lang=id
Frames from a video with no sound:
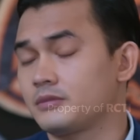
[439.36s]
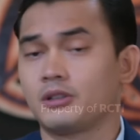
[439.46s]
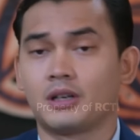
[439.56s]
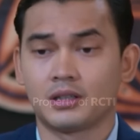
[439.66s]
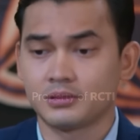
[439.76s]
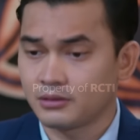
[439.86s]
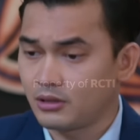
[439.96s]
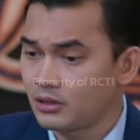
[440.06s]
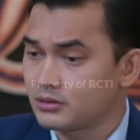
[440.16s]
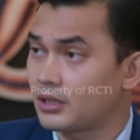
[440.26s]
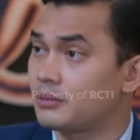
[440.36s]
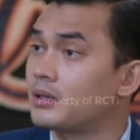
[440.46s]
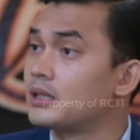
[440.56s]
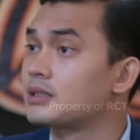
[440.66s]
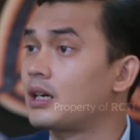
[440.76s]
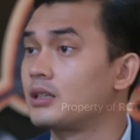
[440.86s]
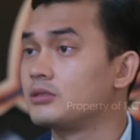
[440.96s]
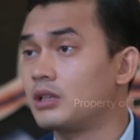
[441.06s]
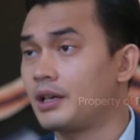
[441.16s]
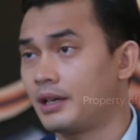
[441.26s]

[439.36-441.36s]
Ya udah, kalau gitu saya pergi sekarang juga